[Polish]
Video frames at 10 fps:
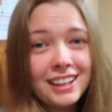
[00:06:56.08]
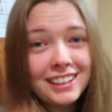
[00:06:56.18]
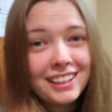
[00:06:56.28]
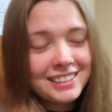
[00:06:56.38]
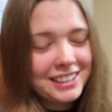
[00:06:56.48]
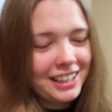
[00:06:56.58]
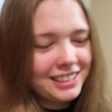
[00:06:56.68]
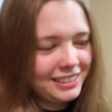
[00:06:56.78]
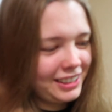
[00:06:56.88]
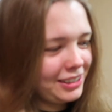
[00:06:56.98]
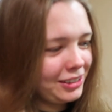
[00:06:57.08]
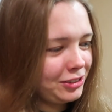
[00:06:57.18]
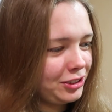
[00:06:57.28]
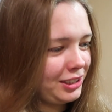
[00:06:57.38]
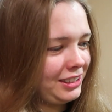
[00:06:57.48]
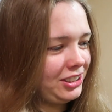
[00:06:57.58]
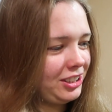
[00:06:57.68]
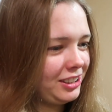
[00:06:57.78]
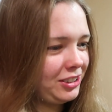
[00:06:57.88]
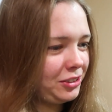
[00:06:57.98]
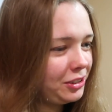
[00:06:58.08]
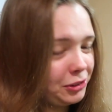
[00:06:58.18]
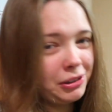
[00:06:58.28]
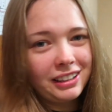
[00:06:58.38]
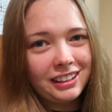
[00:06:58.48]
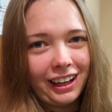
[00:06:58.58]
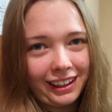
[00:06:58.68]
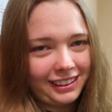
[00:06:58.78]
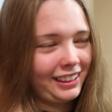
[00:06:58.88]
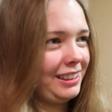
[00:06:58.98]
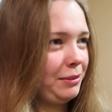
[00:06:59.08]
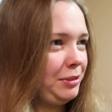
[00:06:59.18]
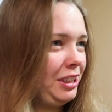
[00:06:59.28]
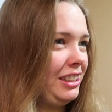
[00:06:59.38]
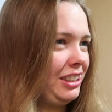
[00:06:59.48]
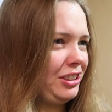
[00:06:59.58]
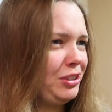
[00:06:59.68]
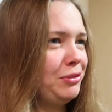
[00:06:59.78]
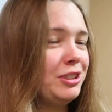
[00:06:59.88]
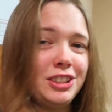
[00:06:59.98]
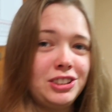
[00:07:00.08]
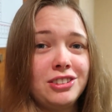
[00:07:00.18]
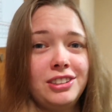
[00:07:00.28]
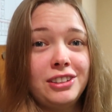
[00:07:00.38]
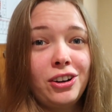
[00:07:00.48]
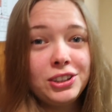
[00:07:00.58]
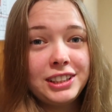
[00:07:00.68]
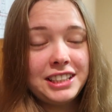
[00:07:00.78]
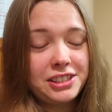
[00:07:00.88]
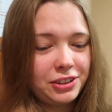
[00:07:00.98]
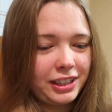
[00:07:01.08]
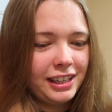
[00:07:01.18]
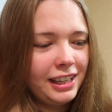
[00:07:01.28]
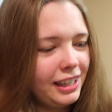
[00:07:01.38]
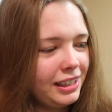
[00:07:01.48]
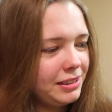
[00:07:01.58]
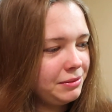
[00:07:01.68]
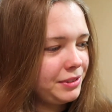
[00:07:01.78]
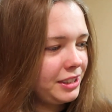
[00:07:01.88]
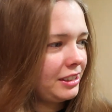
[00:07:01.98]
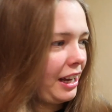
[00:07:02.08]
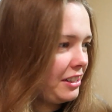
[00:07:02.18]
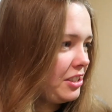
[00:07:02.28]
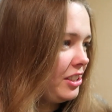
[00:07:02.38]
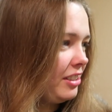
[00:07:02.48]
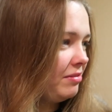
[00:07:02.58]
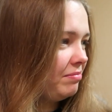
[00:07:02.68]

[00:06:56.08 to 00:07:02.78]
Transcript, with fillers: Ale generalnie, chociaż jest czysto i ładnie, a takie tam inne rzeczy, to widać, no, hotel jest trochę starszy.